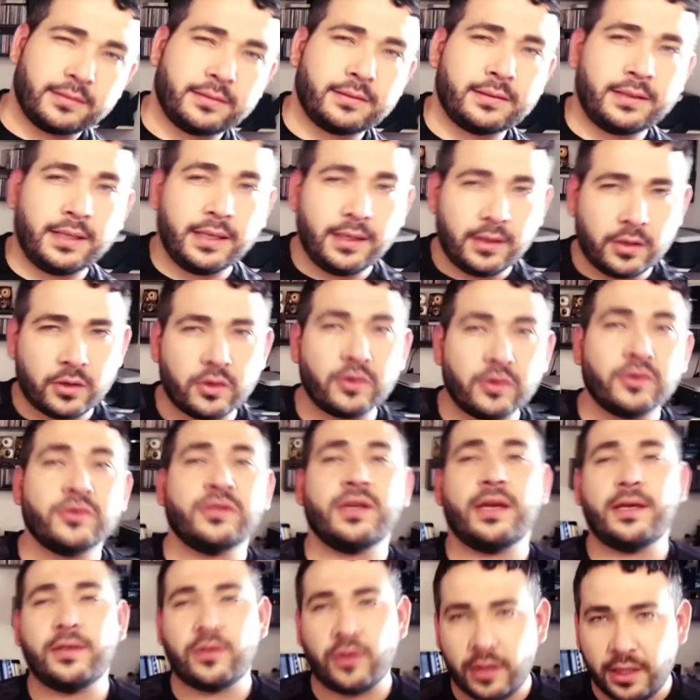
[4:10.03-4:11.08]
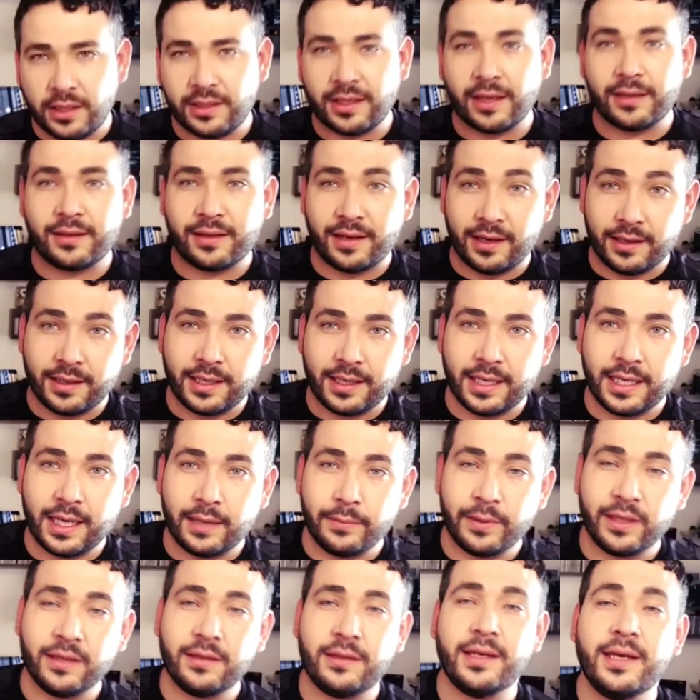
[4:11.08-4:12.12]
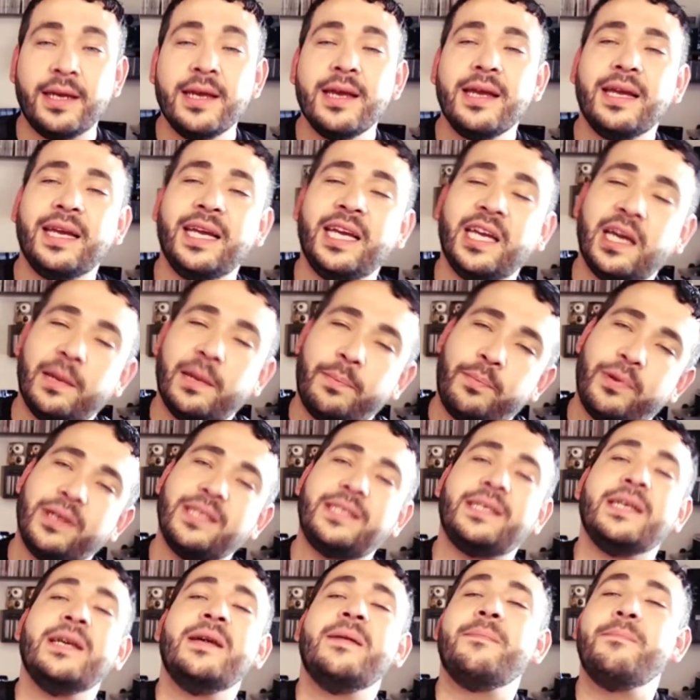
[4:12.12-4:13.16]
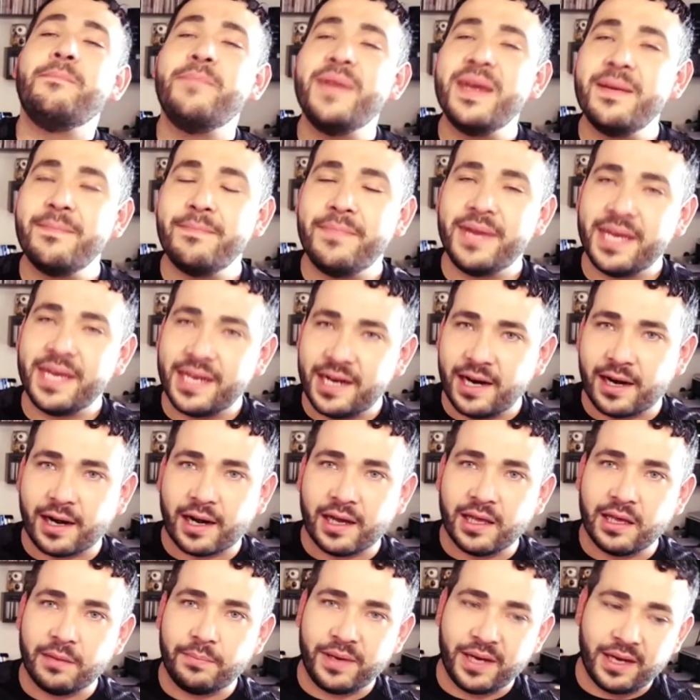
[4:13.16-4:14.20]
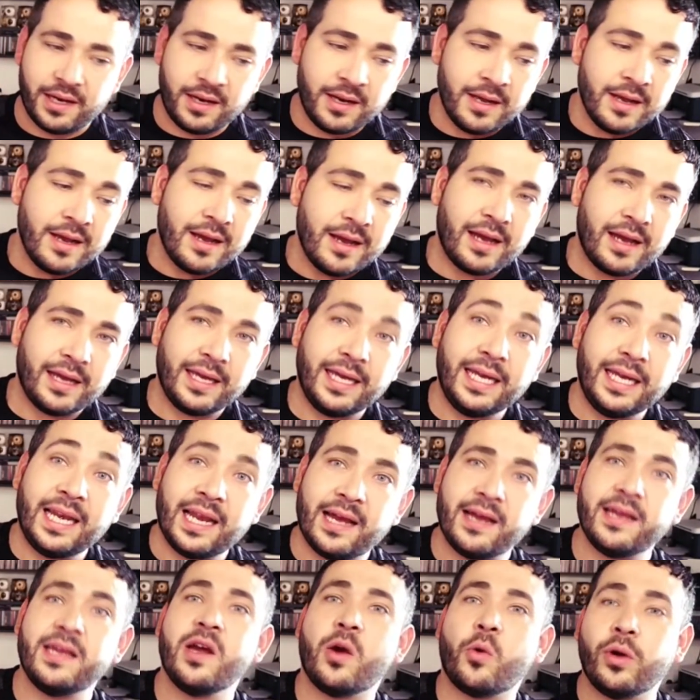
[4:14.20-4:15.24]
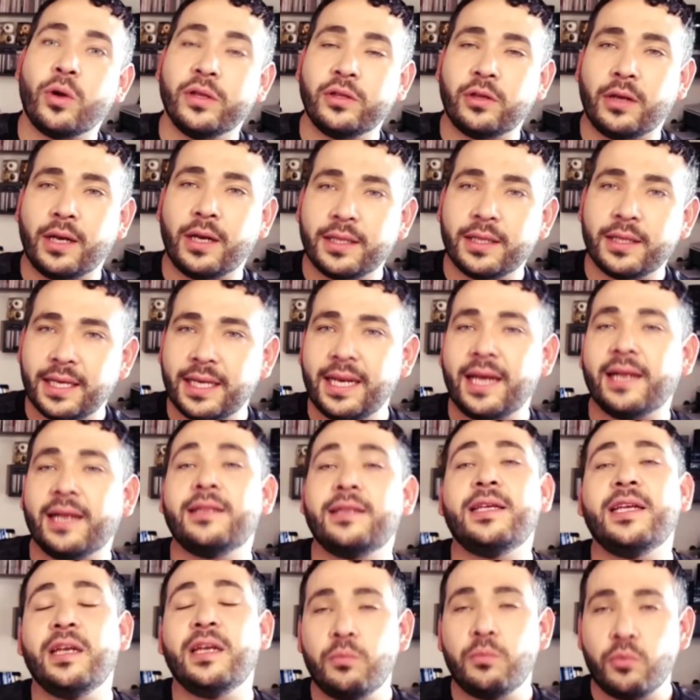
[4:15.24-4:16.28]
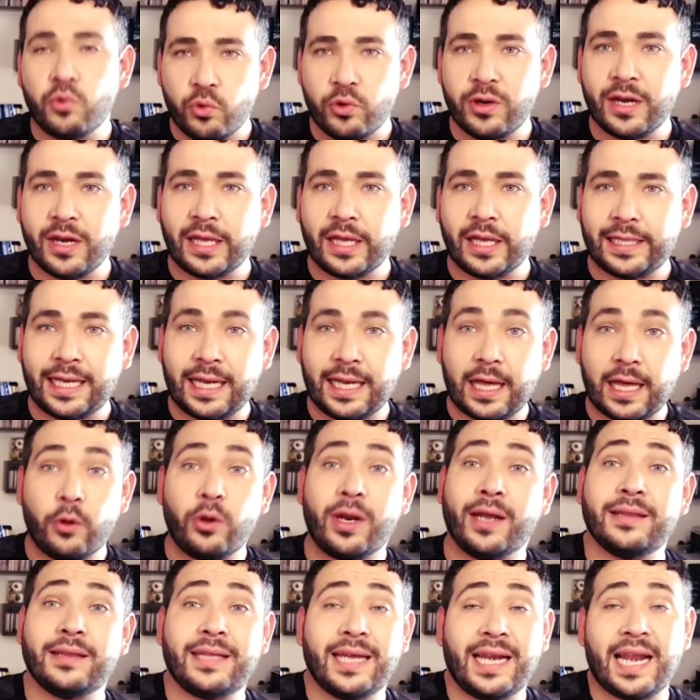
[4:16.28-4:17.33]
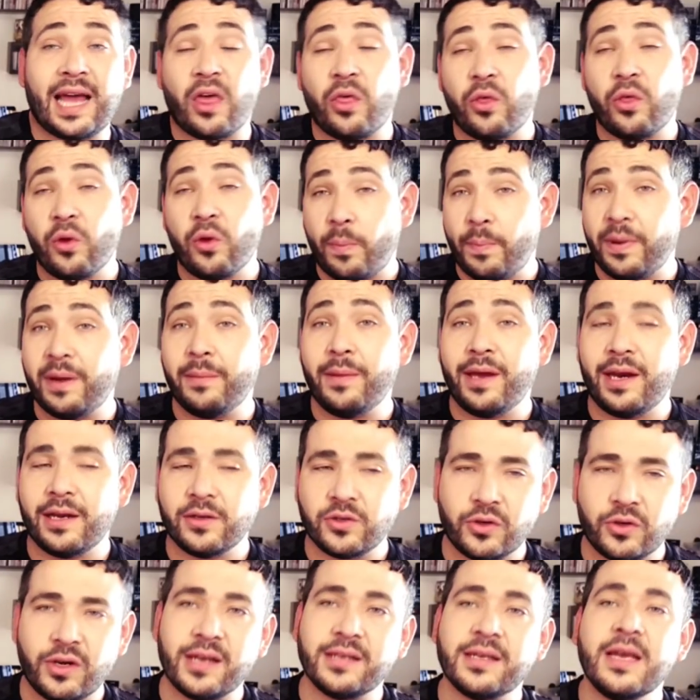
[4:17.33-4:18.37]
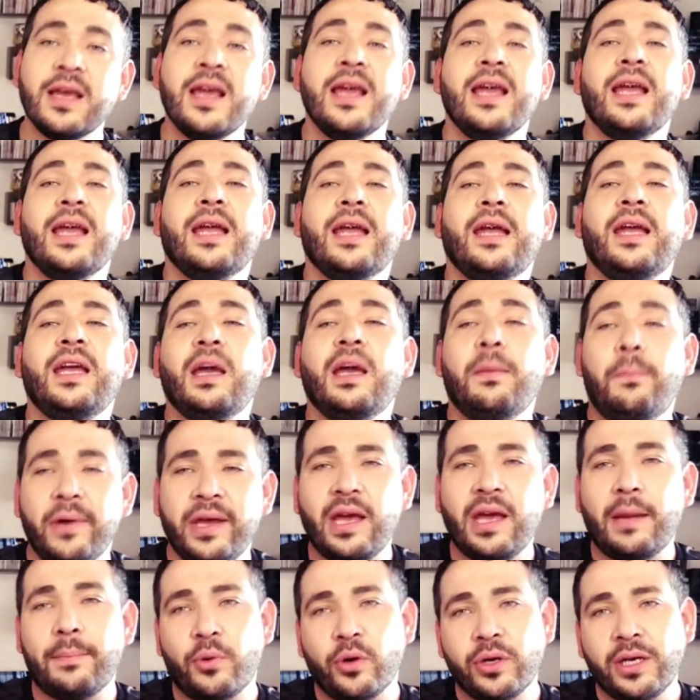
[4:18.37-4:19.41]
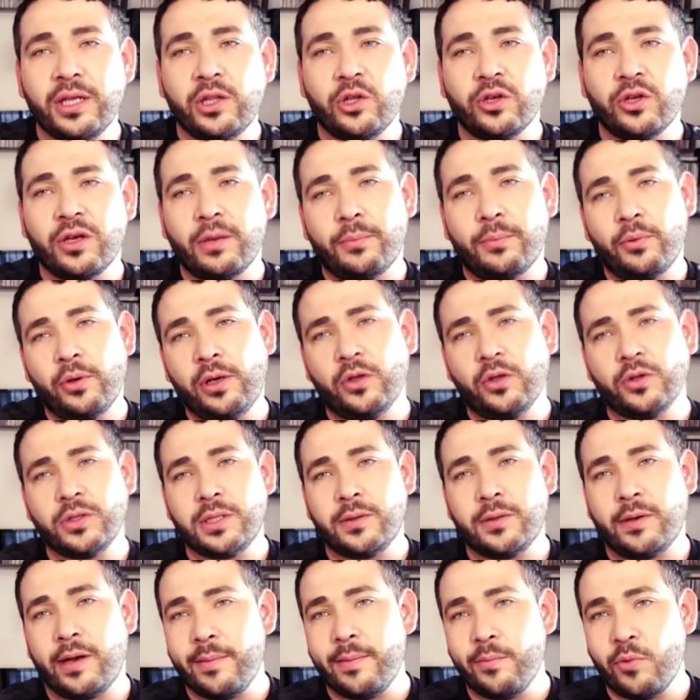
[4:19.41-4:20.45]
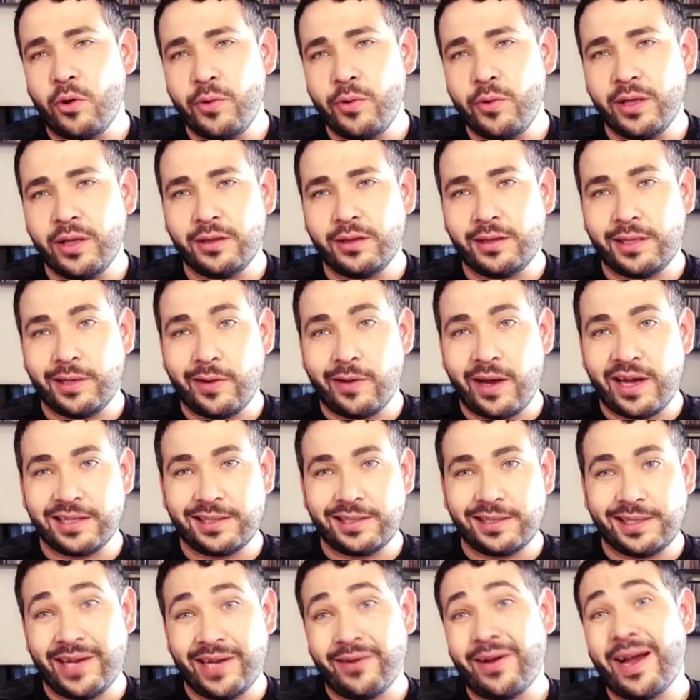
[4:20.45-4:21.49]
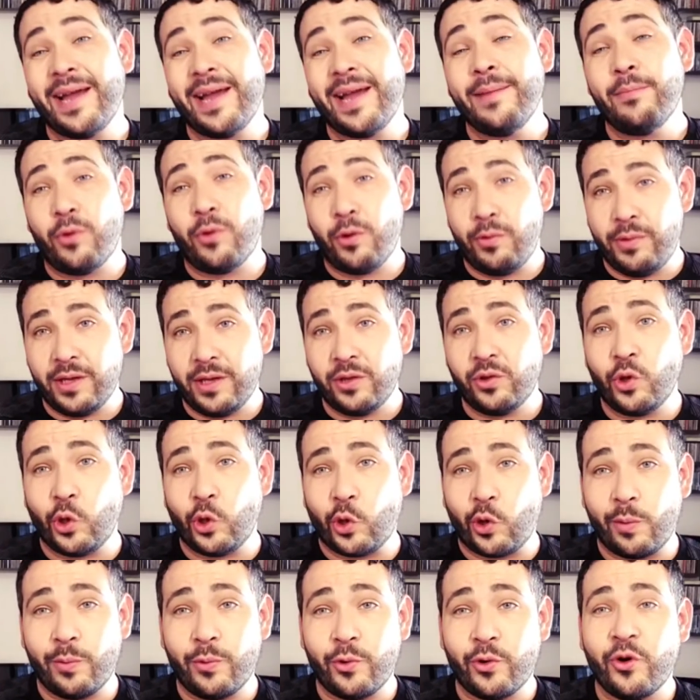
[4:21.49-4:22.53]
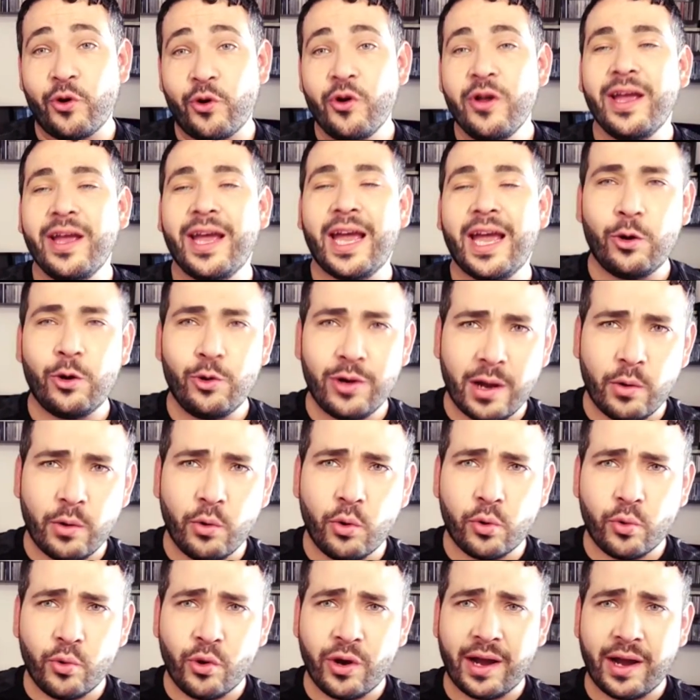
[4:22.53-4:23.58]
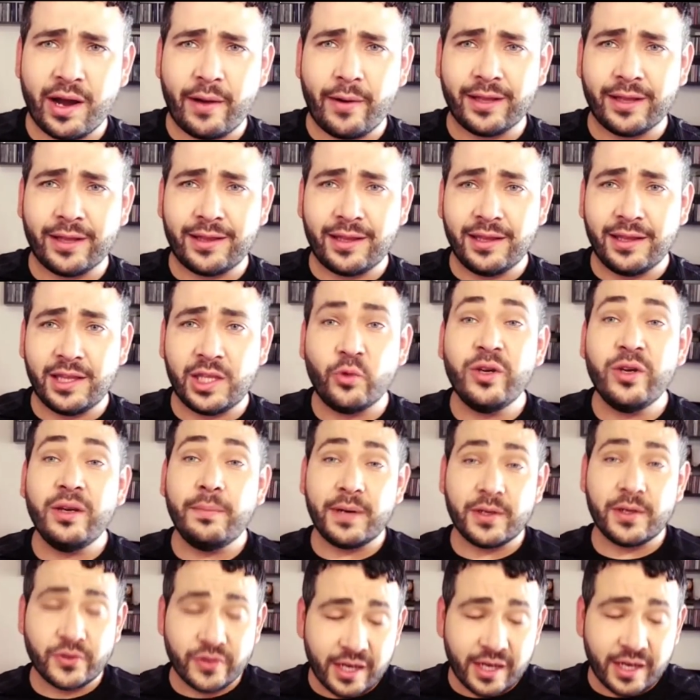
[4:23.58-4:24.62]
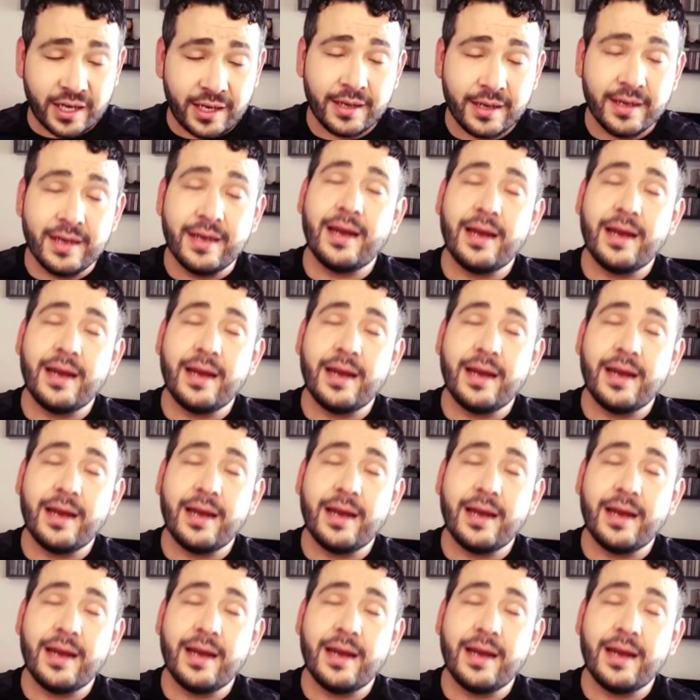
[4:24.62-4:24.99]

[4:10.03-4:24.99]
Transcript: 5 o 6 horitas tranquilamente y después bien bien a ras de piel y, en cuanto a la estela, tiene muy buena estela durante las dos primeras horas y después de a poquito, a poquito se va te, va, te va envolviendo como en una burbuja bastante unipersonal.